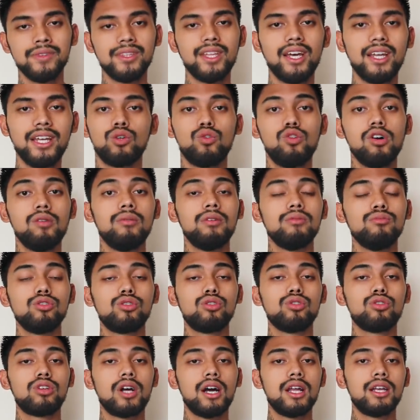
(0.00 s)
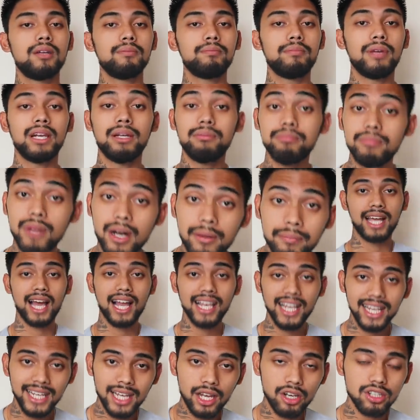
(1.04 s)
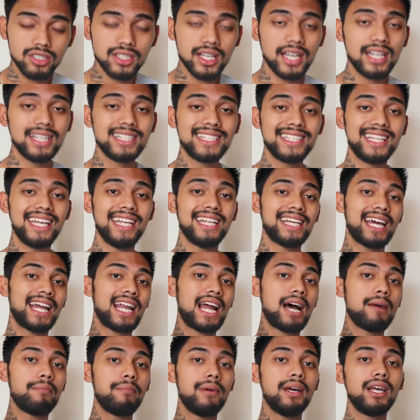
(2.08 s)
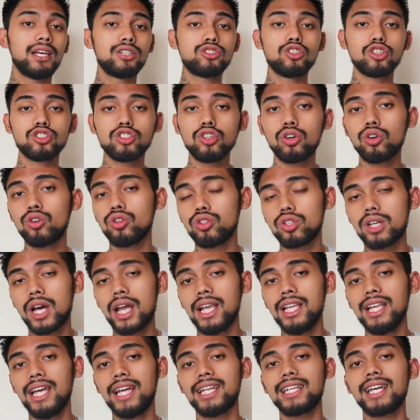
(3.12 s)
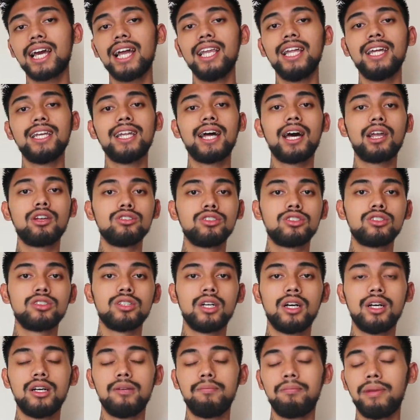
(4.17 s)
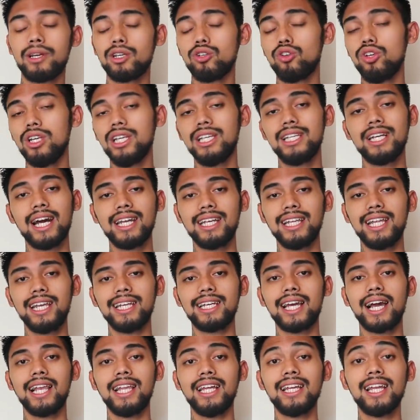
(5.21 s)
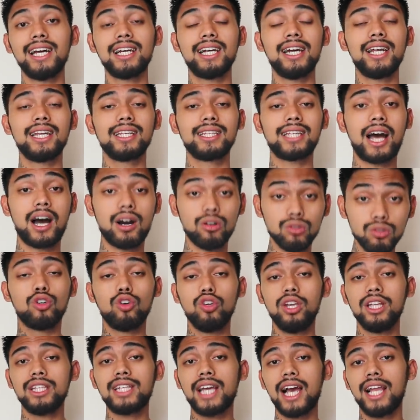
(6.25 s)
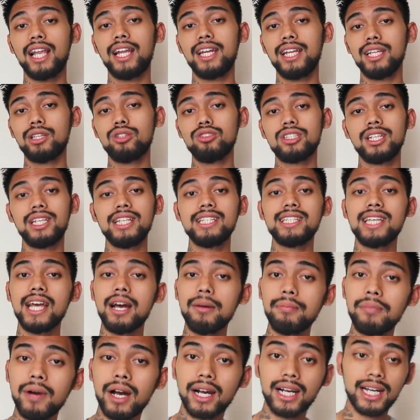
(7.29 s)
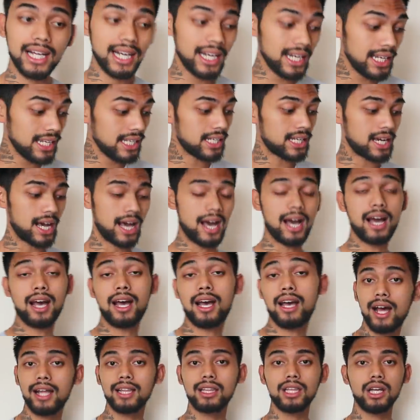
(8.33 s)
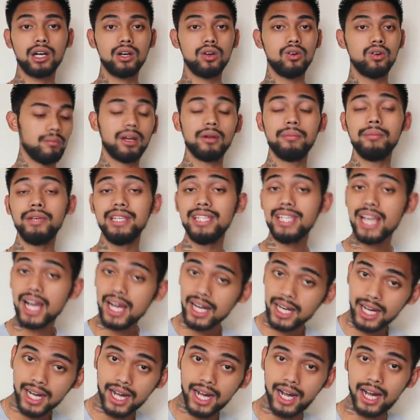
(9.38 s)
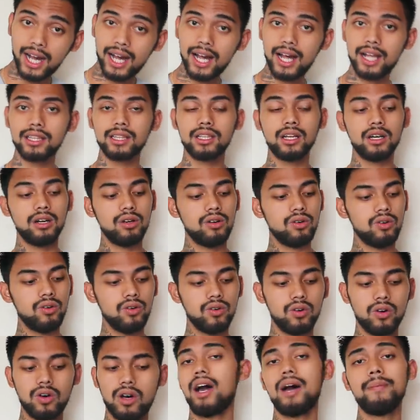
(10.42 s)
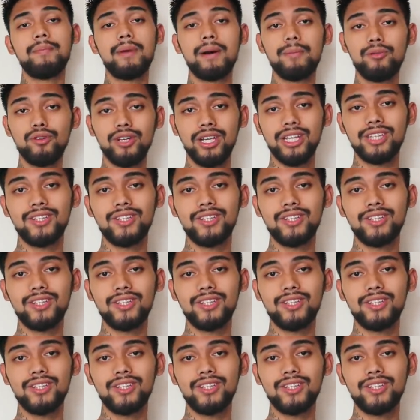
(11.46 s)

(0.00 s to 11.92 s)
dan gua membutuhkan pelembab kalian harus cari skincare apa yang cocok untuk kalian kalian harus uh, peduli dengan diri kalian agar tahu kulit kalian itu jenisnya apa keringkah atau berminyakkah atau apapun